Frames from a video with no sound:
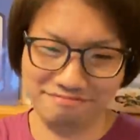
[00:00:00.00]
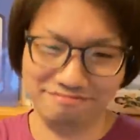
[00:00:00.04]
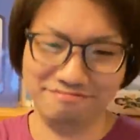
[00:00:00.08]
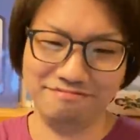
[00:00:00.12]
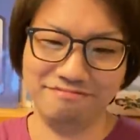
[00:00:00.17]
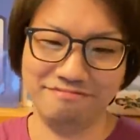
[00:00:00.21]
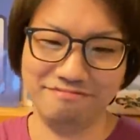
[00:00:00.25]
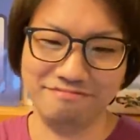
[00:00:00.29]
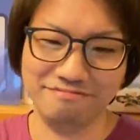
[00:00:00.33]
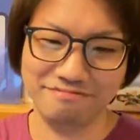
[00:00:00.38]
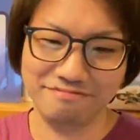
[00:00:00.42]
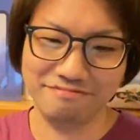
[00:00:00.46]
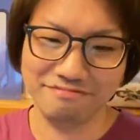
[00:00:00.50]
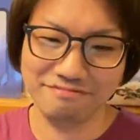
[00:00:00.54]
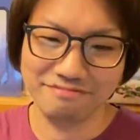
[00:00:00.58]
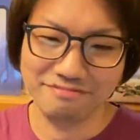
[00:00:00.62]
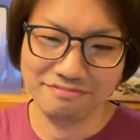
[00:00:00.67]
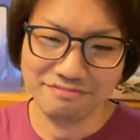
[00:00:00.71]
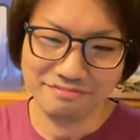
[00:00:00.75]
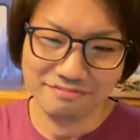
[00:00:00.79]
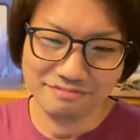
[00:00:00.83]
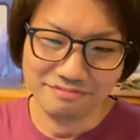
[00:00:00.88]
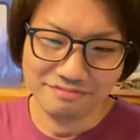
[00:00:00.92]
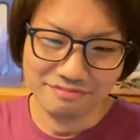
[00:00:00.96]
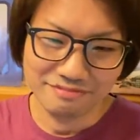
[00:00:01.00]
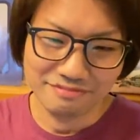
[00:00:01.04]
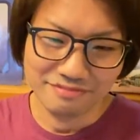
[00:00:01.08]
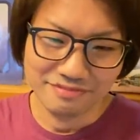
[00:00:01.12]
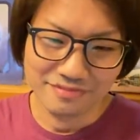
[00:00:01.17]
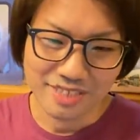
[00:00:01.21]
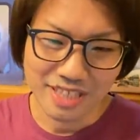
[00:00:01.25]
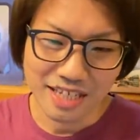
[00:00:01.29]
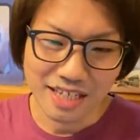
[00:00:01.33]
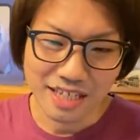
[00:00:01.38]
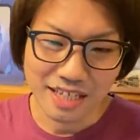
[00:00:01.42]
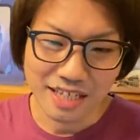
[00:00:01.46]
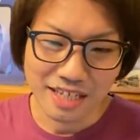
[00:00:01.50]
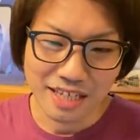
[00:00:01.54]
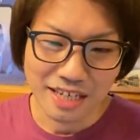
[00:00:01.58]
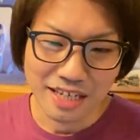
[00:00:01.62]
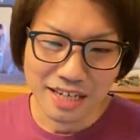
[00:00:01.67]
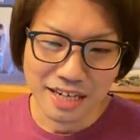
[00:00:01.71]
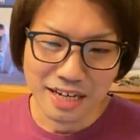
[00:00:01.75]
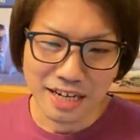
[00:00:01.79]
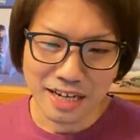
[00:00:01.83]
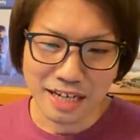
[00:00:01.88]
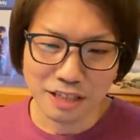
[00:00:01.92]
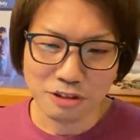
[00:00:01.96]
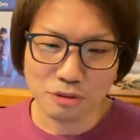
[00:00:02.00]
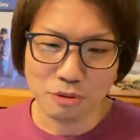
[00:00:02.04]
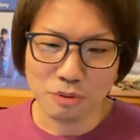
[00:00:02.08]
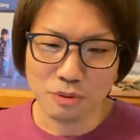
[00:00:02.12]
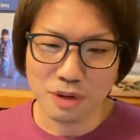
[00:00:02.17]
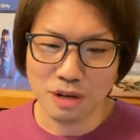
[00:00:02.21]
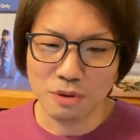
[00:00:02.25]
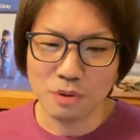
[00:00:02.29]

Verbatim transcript: うん、であとは